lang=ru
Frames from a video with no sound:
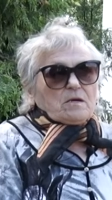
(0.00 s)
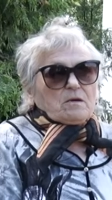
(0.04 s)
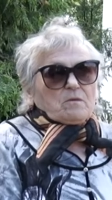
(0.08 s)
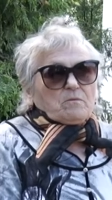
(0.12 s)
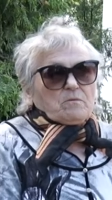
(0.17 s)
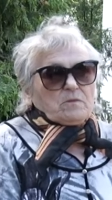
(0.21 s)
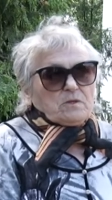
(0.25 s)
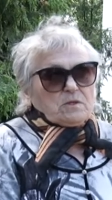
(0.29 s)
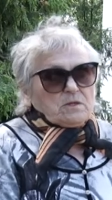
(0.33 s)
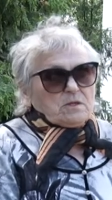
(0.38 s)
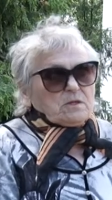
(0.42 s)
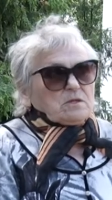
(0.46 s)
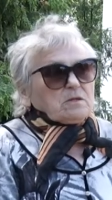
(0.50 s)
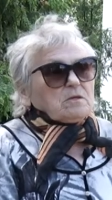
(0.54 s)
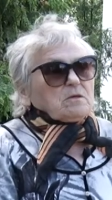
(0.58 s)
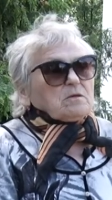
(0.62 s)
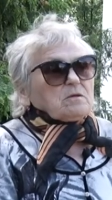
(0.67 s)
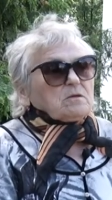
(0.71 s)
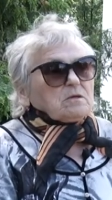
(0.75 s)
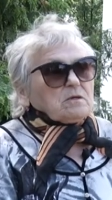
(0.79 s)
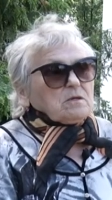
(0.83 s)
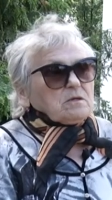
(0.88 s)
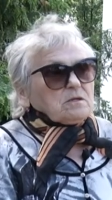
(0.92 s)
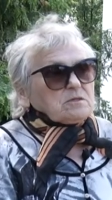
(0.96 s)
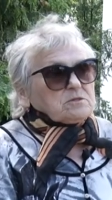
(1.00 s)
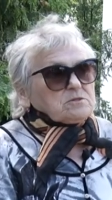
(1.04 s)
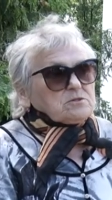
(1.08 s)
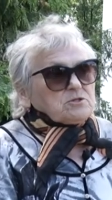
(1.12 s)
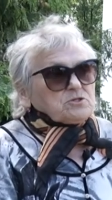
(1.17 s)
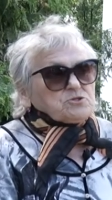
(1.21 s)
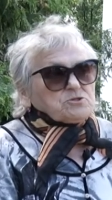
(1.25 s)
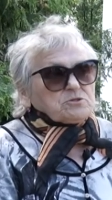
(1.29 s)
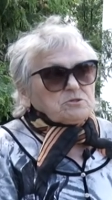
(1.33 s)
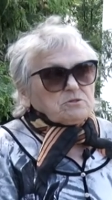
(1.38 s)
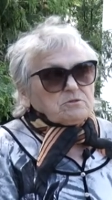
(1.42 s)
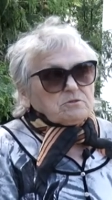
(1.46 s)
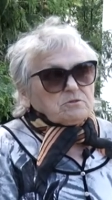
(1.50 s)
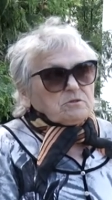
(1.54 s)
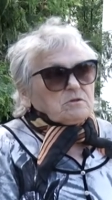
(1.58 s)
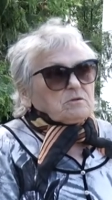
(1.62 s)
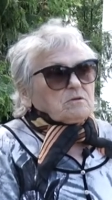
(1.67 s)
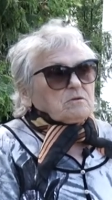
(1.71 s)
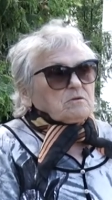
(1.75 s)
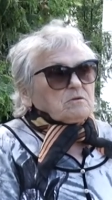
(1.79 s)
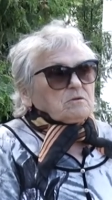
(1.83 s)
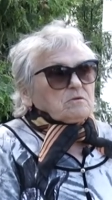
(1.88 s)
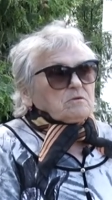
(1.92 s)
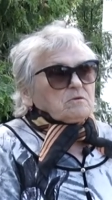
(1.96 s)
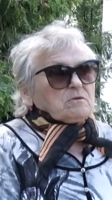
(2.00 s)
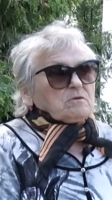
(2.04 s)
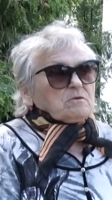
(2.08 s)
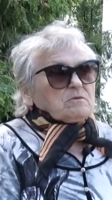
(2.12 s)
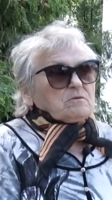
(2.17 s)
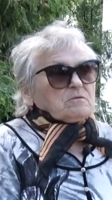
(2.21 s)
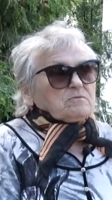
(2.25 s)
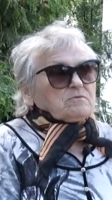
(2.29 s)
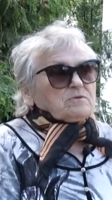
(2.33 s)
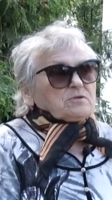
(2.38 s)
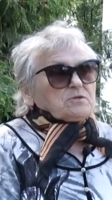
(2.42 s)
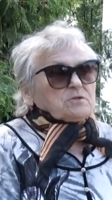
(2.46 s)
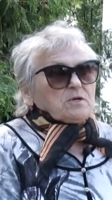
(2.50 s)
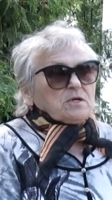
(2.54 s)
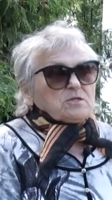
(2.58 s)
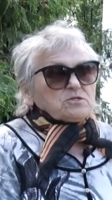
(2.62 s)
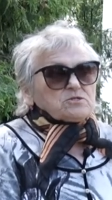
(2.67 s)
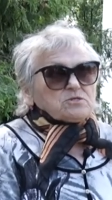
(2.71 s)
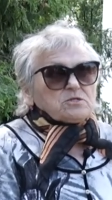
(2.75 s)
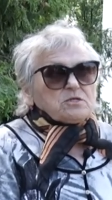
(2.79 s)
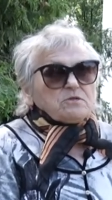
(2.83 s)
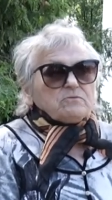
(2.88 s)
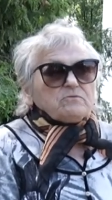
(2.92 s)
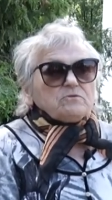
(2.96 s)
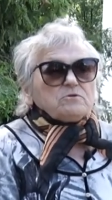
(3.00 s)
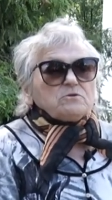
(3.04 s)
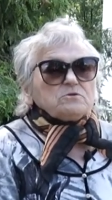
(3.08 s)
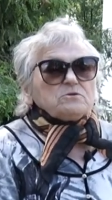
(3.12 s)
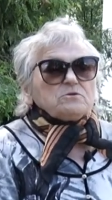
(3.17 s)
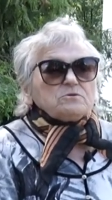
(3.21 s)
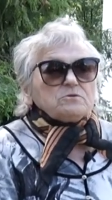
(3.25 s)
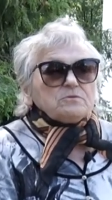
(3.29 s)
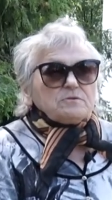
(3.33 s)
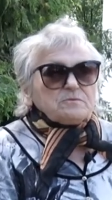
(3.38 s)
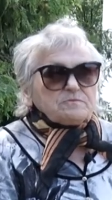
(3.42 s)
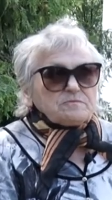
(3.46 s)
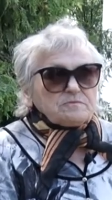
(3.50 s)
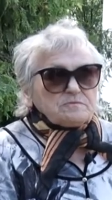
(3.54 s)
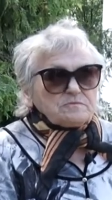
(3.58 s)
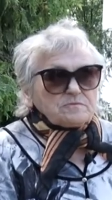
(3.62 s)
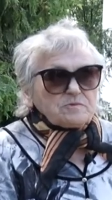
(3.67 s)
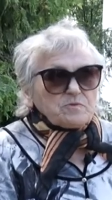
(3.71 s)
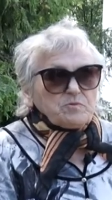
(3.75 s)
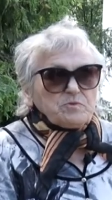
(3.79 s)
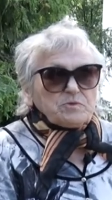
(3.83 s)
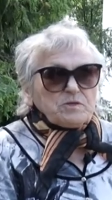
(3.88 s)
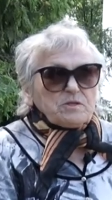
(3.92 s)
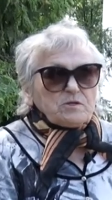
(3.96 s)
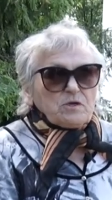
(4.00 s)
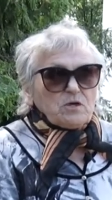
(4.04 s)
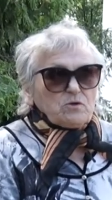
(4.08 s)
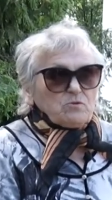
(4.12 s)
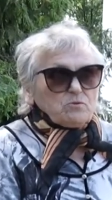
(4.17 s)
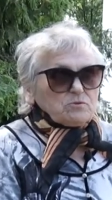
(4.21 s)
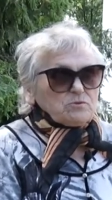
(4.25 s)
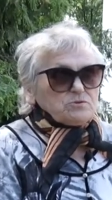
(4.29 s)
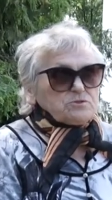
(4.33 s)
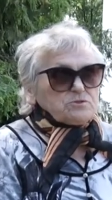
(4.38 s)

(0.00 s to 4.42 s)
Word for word: Меня, э, значит, э, вытаскивают, подают